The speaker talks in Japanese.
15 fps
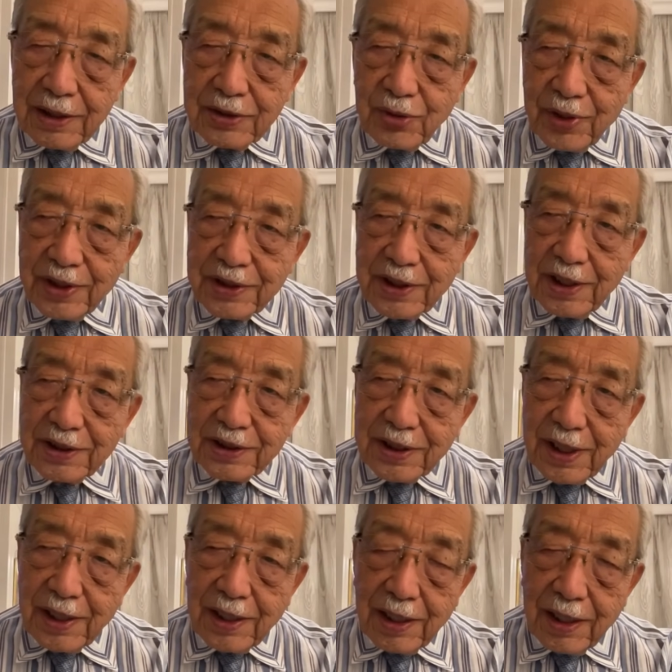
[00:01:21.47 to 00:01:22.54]
それに対し
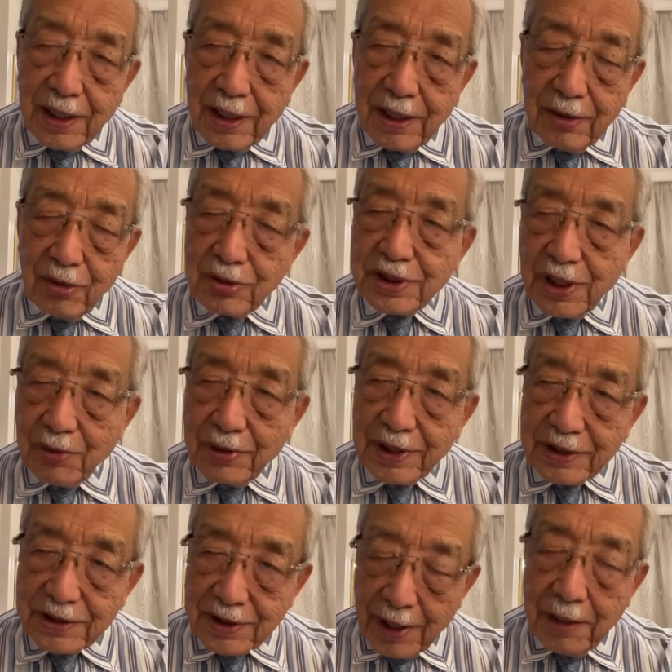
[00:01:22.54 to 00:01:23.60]
て、ロシアは
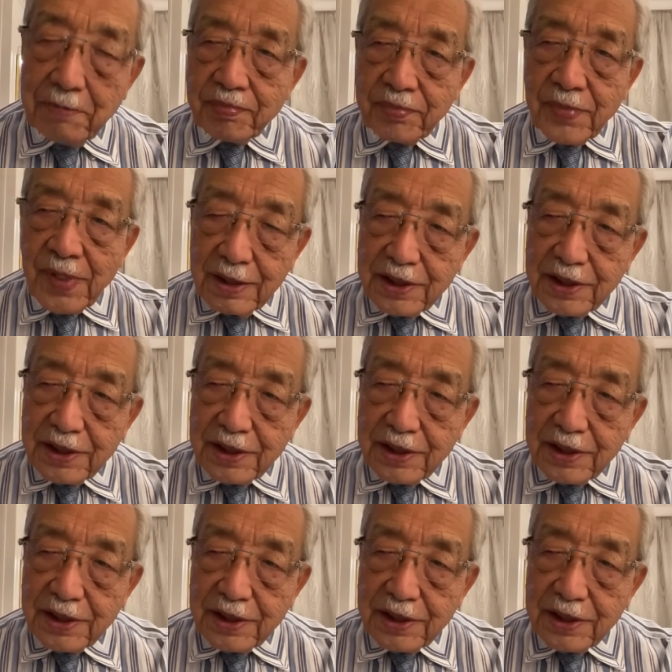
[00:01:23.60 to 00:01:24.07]
ですね、